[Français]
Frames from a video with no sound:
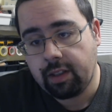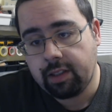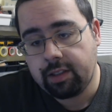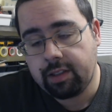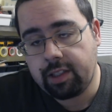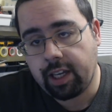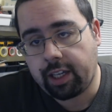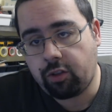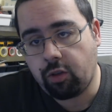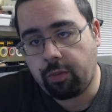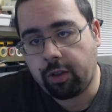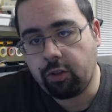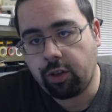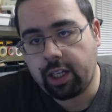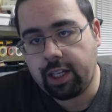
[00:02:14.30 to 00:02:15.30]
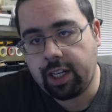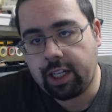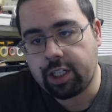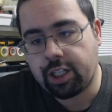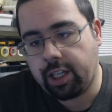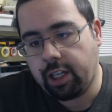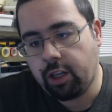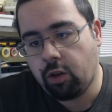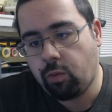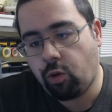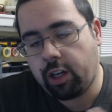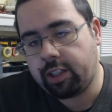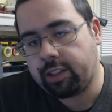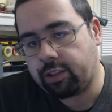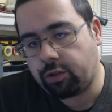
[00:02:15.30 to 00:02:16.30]
directement de réglage et le
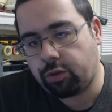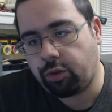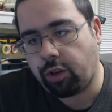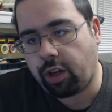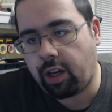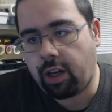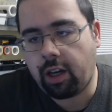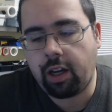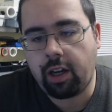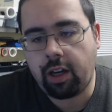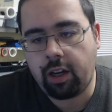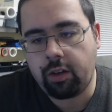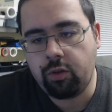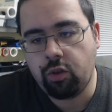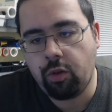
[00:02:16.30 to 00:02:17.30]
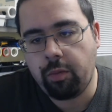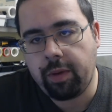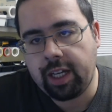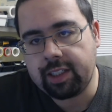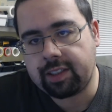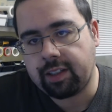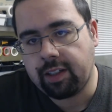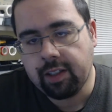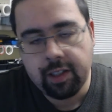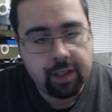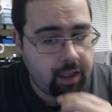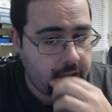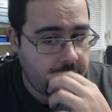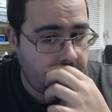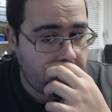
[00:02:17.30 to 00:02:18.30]
moins sur euh, une masse.
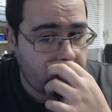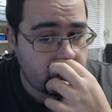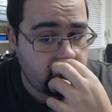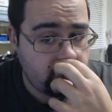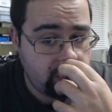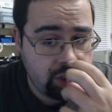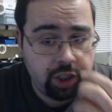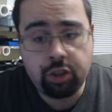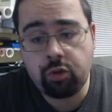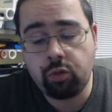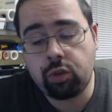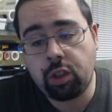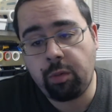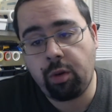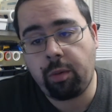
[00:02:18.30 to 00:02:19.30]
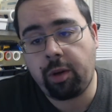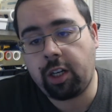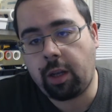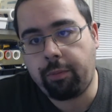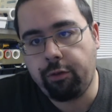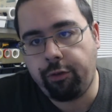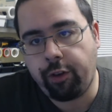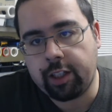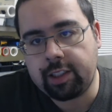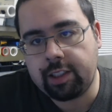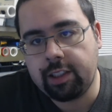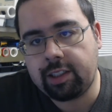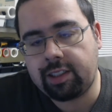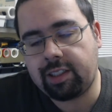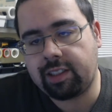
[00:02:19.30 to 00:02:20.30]
Euh, moi j'utilise tout simplement la plus
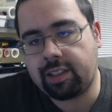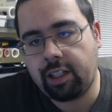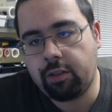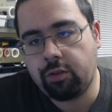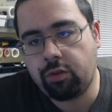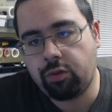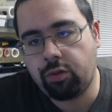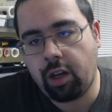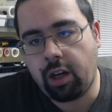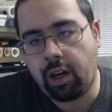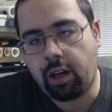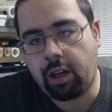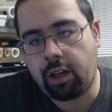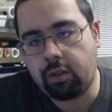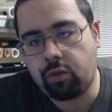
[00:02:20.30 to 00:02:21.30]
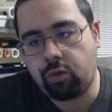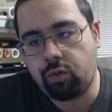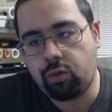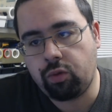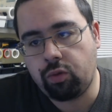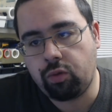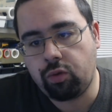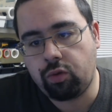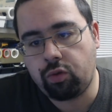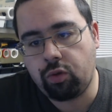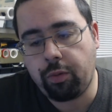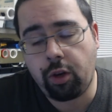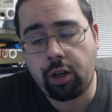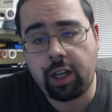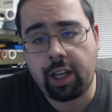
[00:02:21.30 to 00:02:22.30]
facile, c'est celle du, euh,
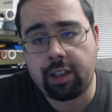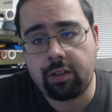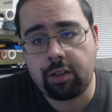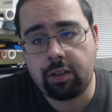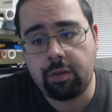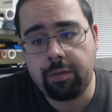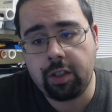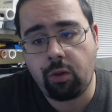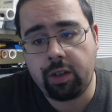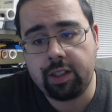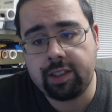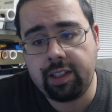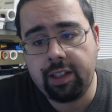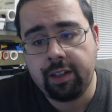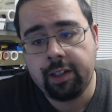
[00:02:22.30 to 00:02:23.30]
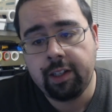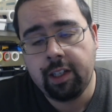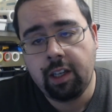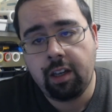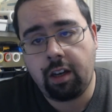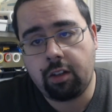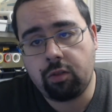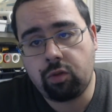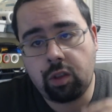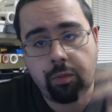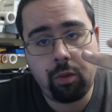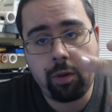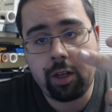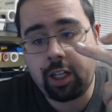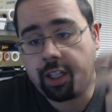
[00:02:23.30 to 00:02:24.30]
support carte micro SD. tout
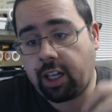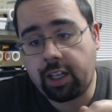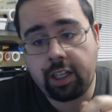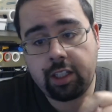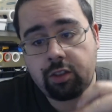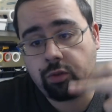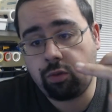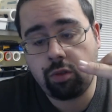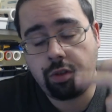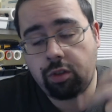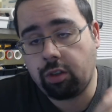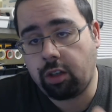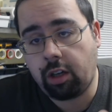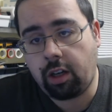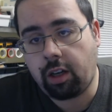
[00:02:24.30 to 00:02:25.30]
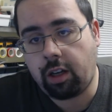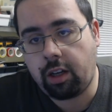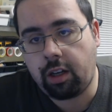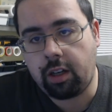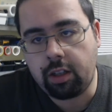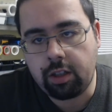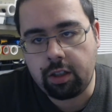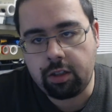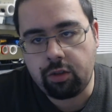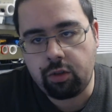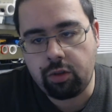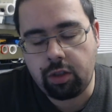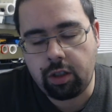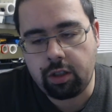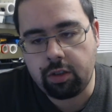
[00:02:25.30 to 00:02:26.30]
simplement la carcasse
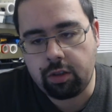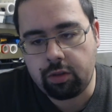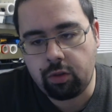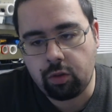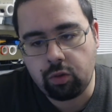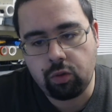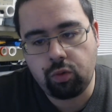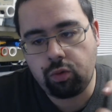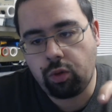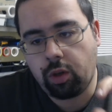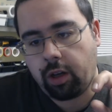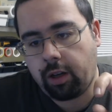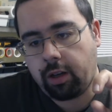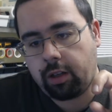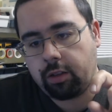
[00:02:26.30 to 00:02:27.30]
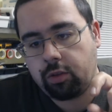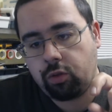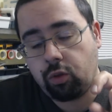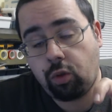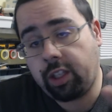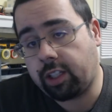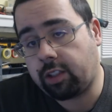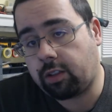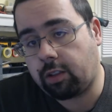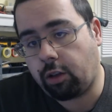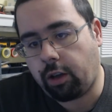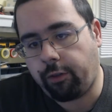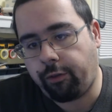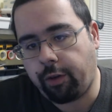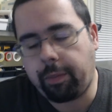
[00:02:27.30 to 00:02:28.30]
de, donc du,
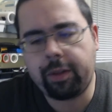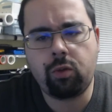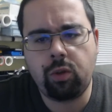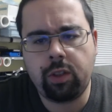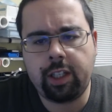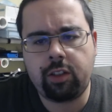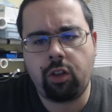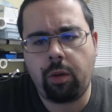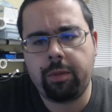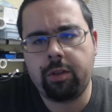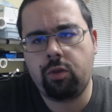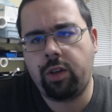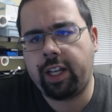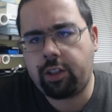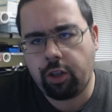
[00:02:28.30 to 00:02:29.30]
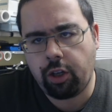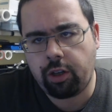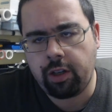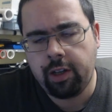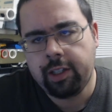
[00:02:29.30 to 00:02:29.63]
connecteur, enfin pas du connecteur mais du lecteur